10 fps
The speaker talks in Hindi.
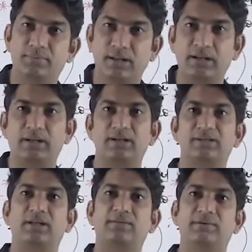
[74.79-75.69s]
लाने ले
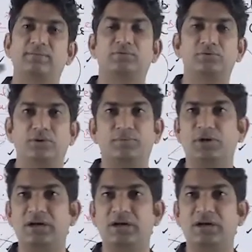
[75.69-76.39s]
जाने में वो जो है वो